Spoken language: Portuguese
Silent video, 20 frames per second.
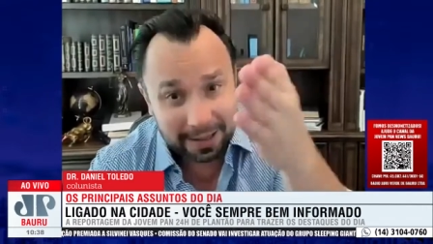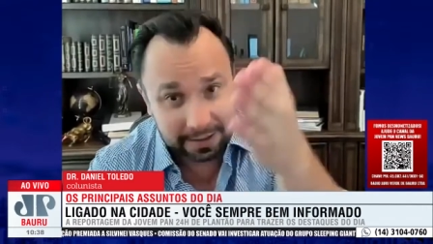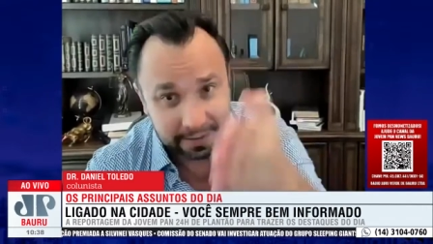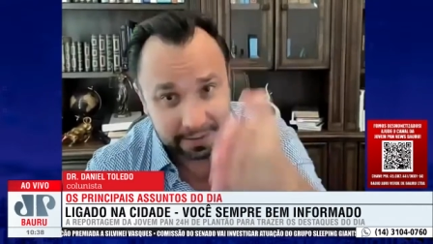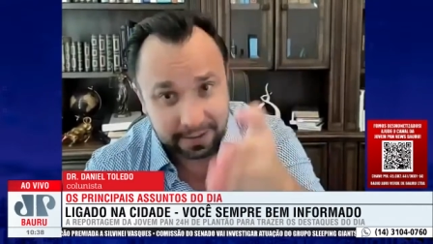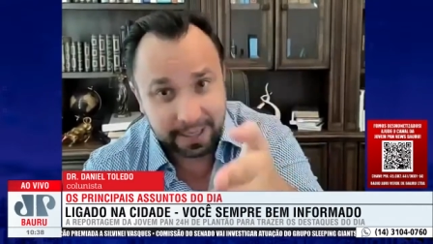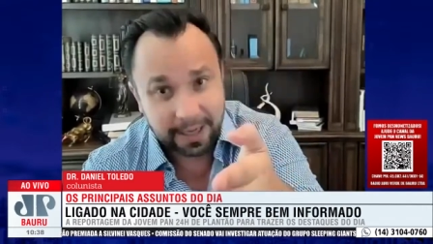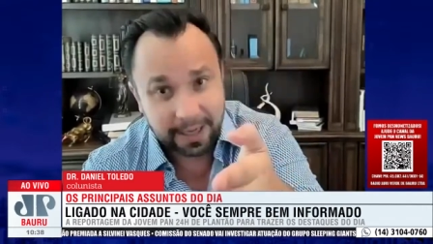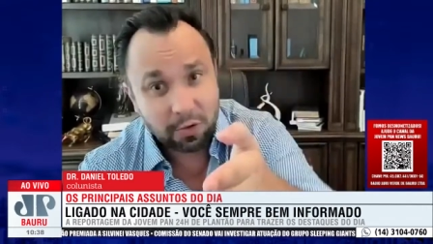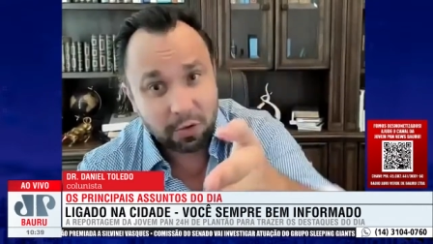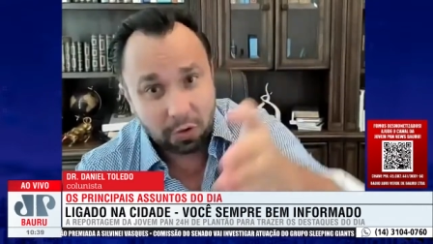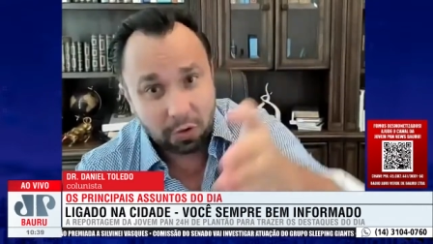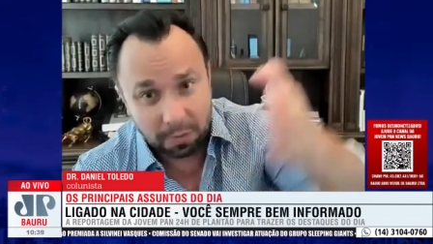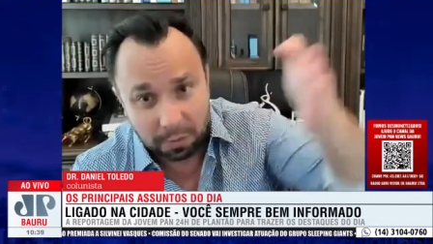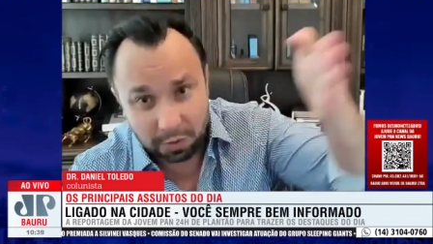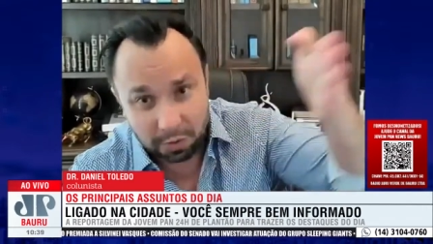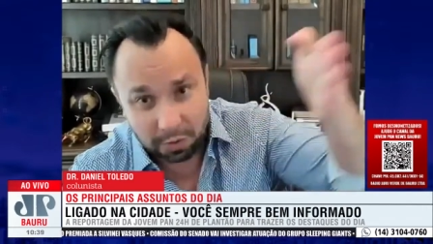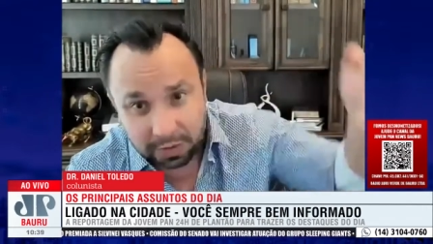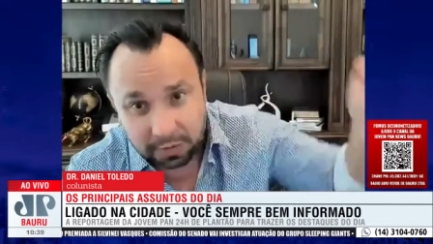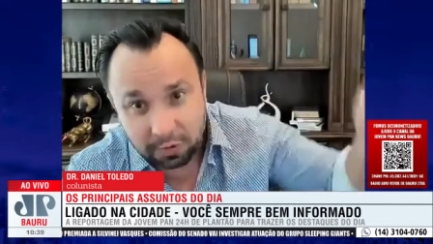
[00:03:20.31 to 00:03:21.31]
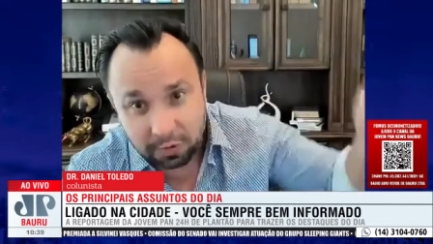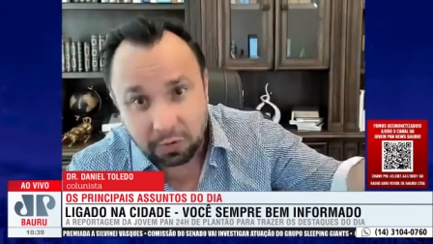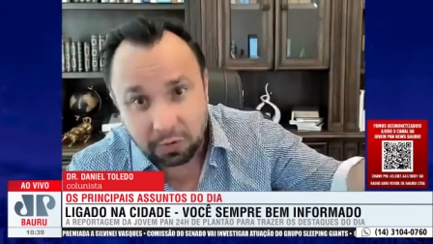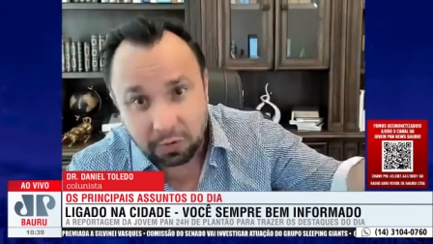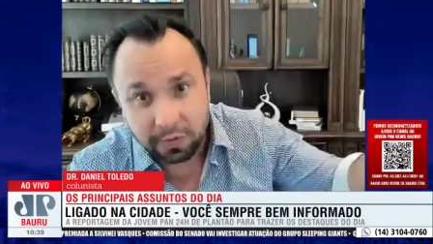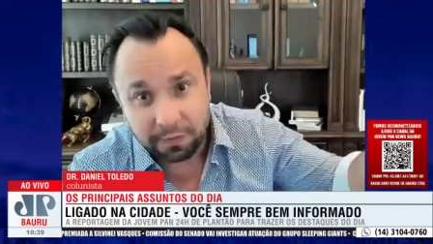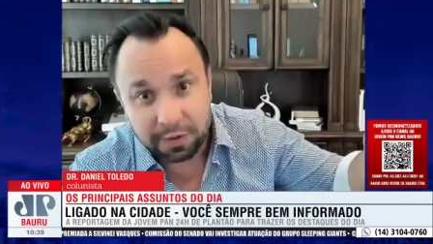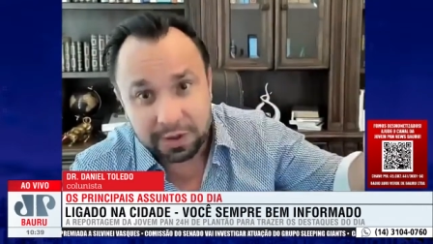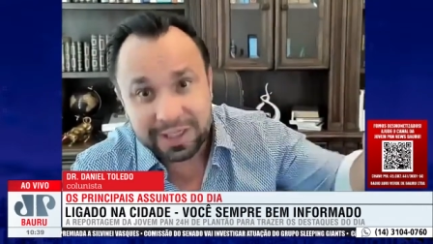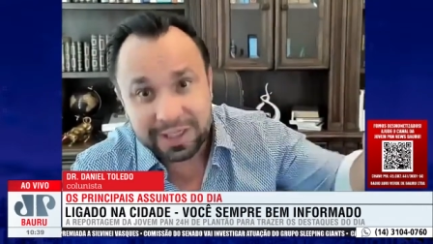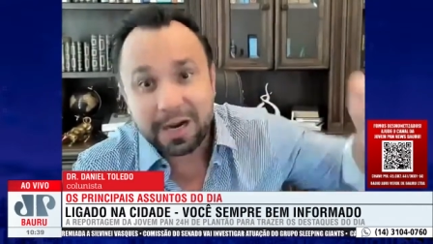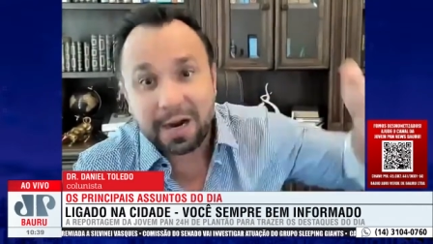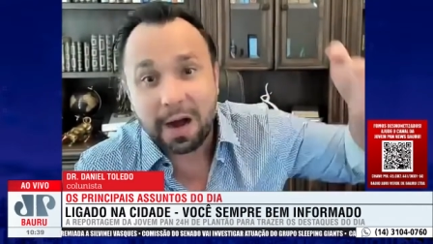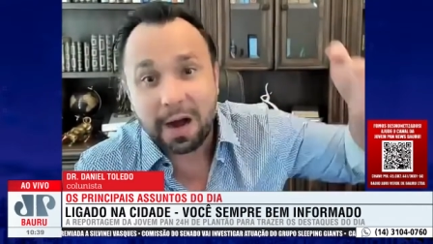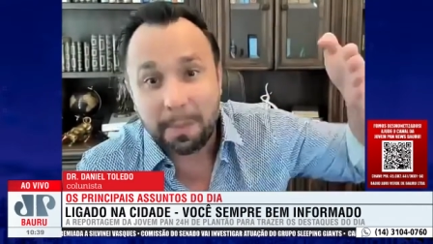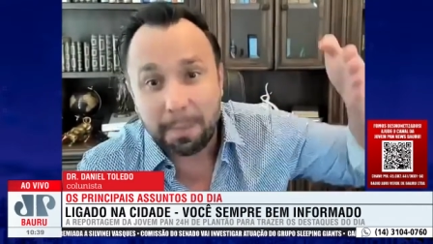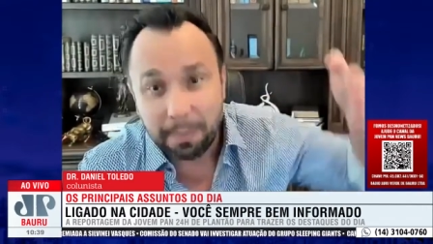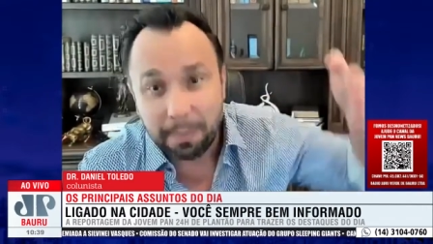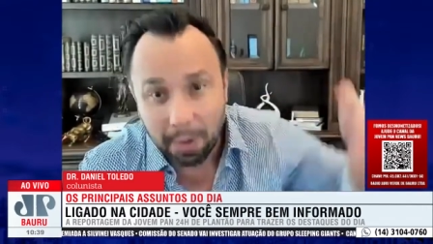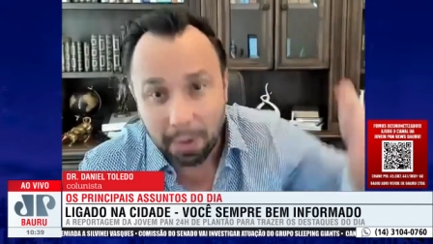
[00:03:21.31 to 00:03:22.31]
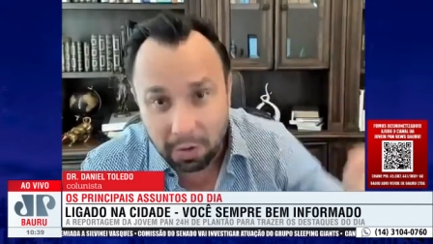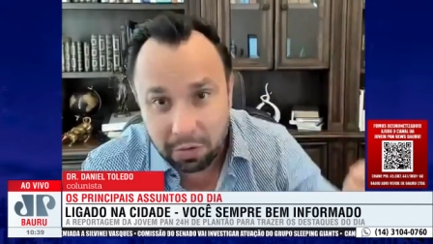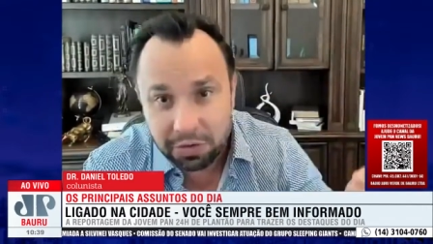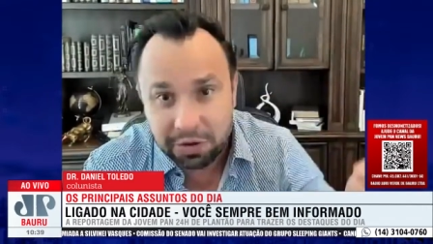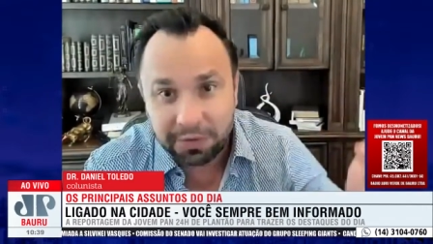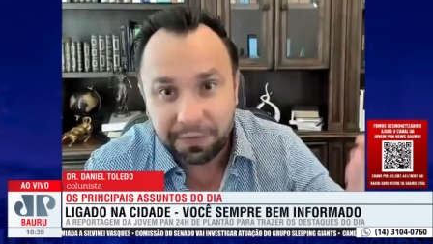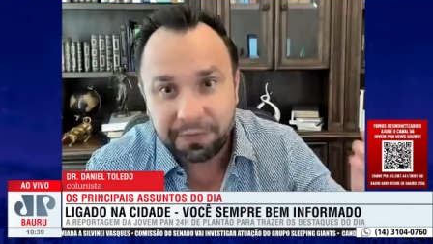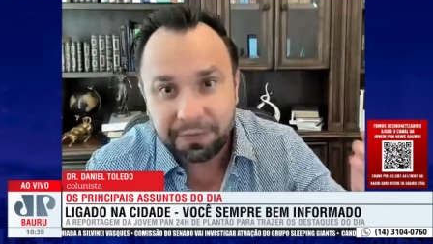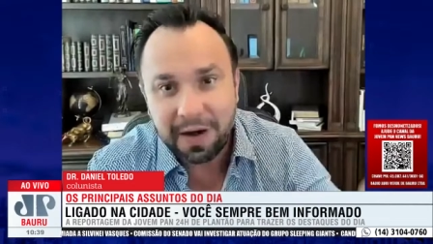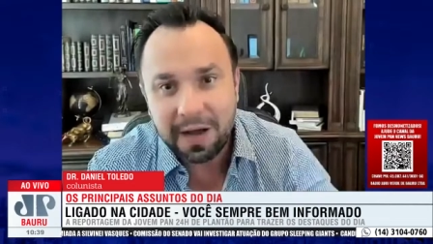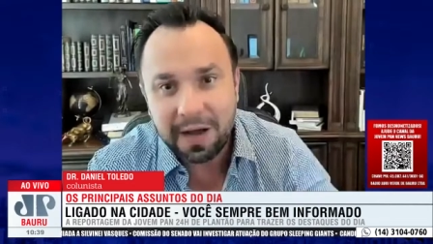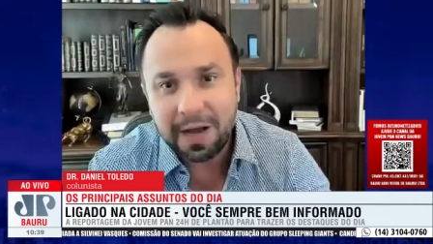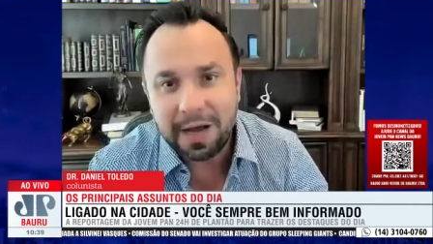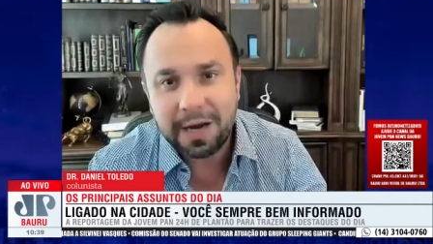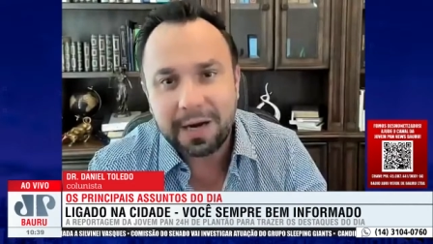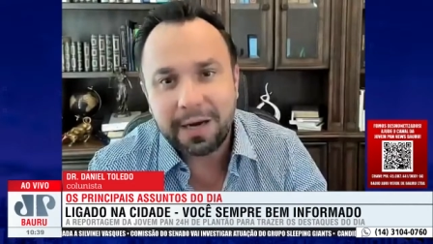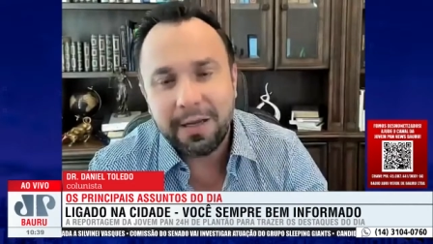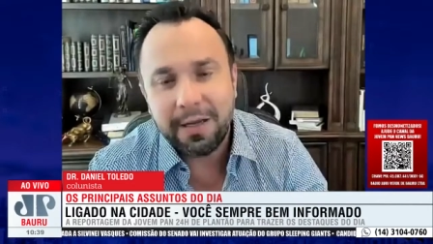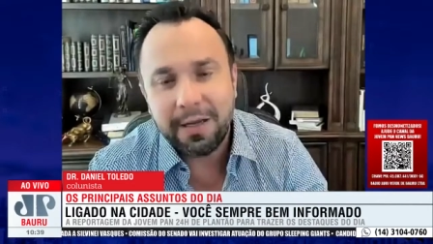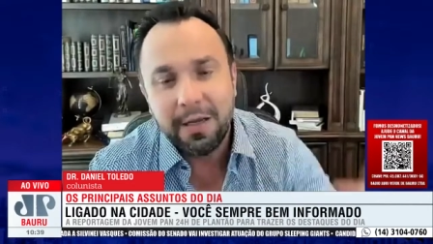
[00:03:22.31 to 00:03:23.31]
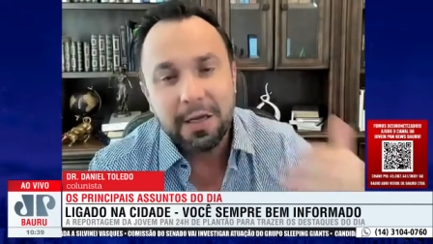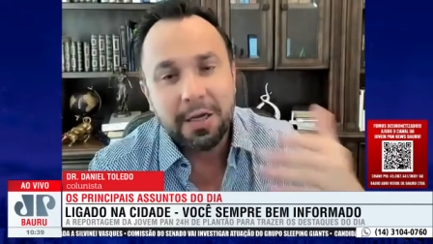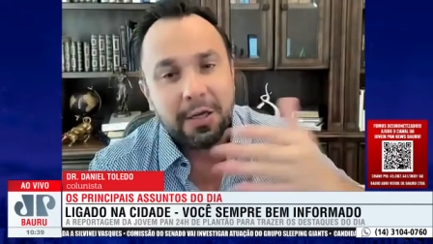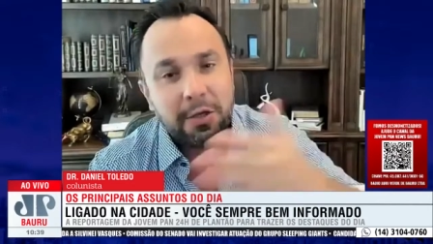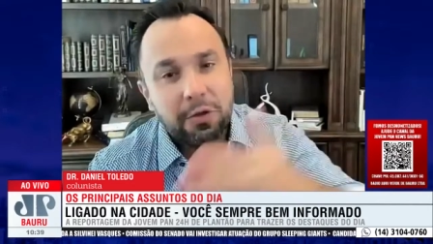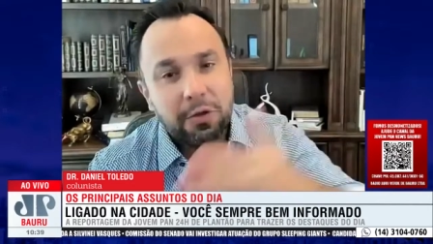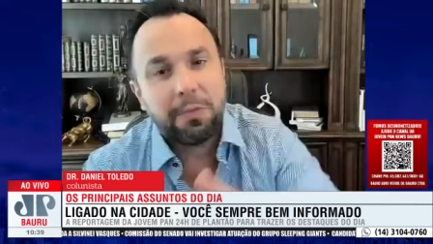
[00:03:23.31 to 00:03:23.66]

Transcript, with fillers: até corroborando com o que você acabou de falar aí